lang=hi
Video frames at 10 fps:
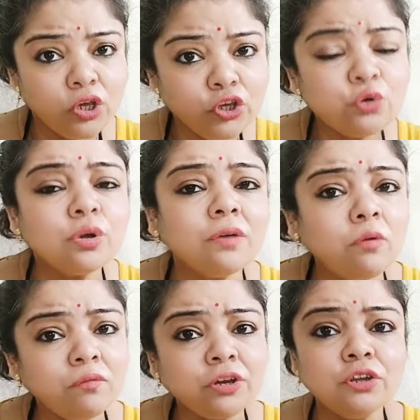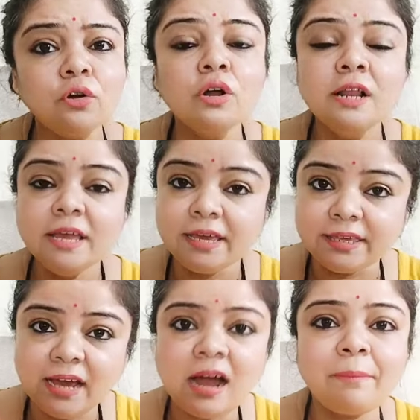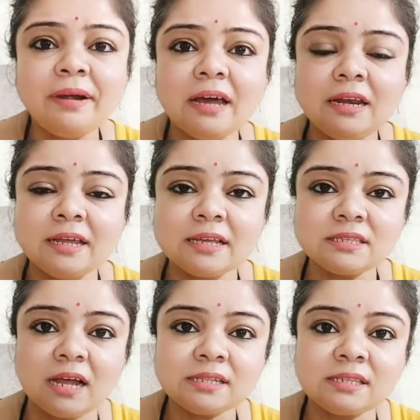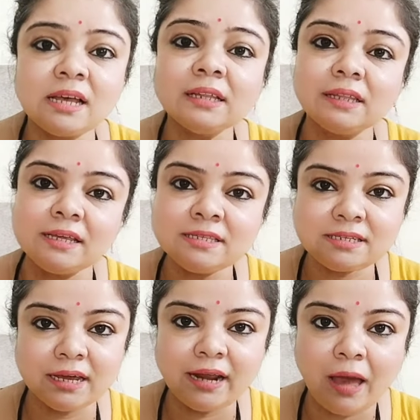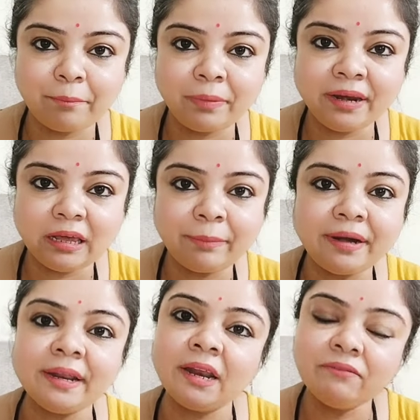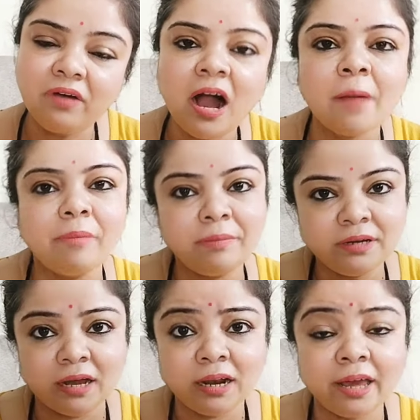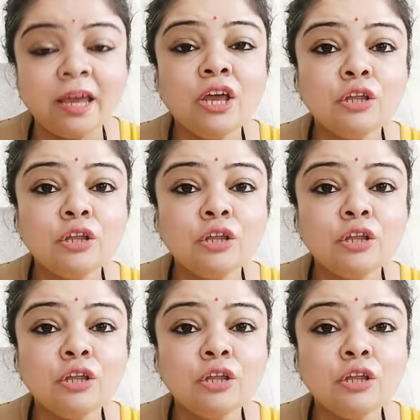क्योंकि वो वीडियो यहाँ पे डालने के साथ साथ इंस्टाग्राम पे इनके बेटे ने वहाँ पे भी डाला है